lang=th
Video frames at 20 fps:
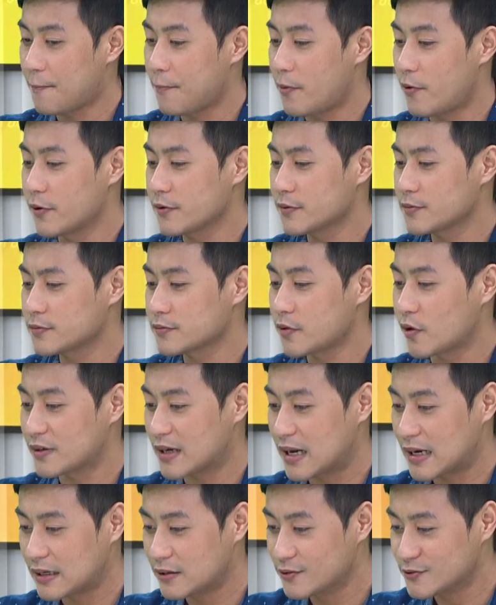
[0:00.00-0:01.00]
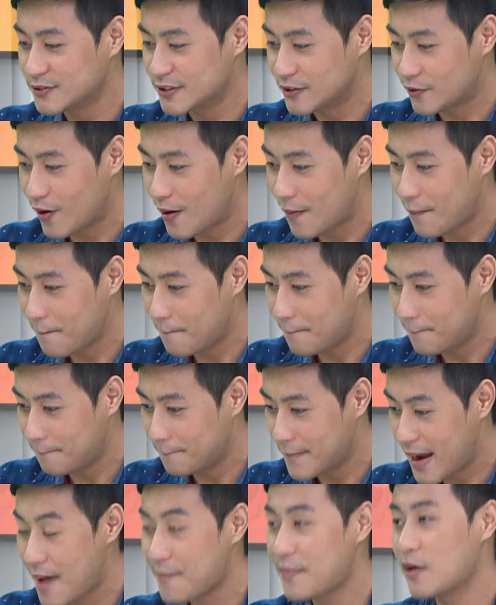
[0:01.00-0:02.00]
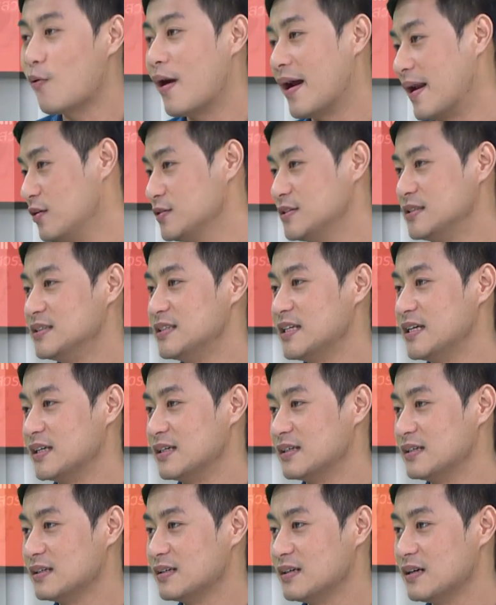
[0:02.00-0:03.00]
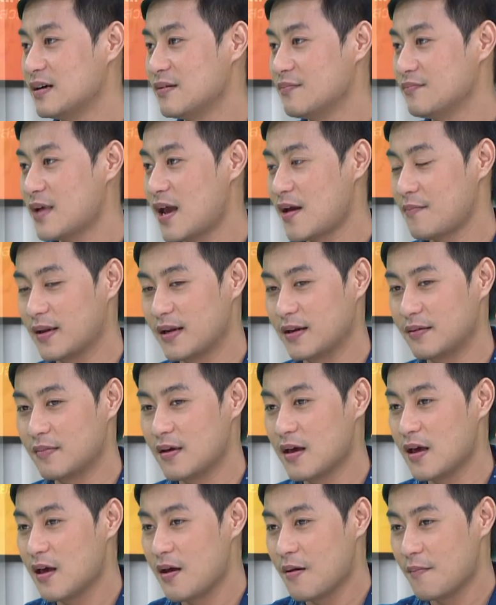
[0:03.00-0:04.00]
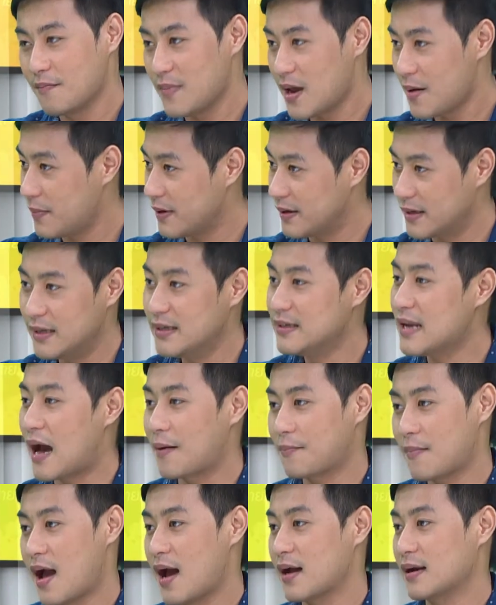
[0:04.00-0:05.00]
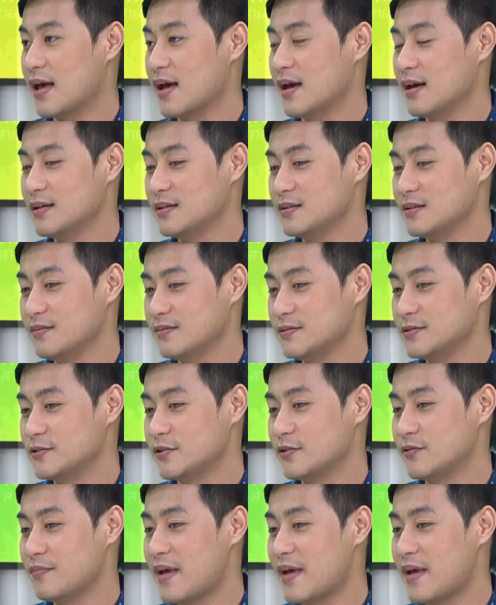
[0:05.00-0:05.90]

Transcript: ครับเพราะตอนนั้นรู้สึกว่าแม่ไม่ไหวแล้วจริงๆแม่เป็นแม่เป็นหนี้หนักมากละจน